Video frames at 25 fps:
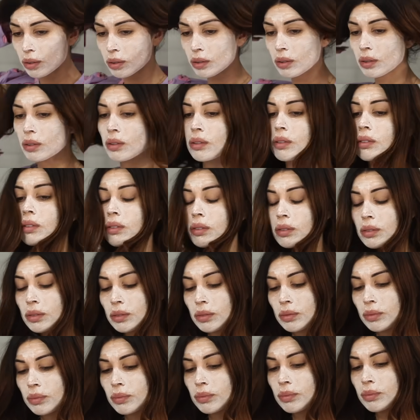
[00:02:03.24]
pour ça.
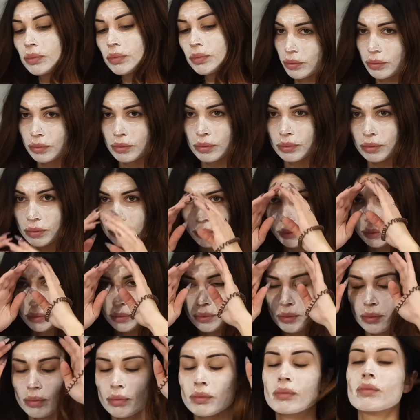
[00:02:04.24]
Et par contre ce qui est
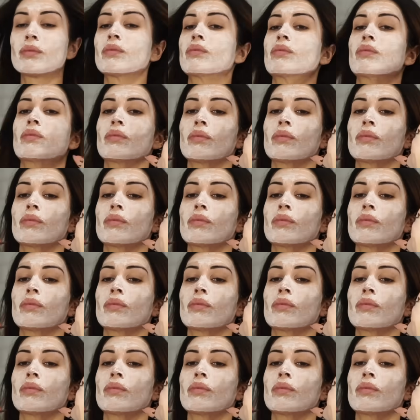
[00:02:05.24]
génial c'est qu'il se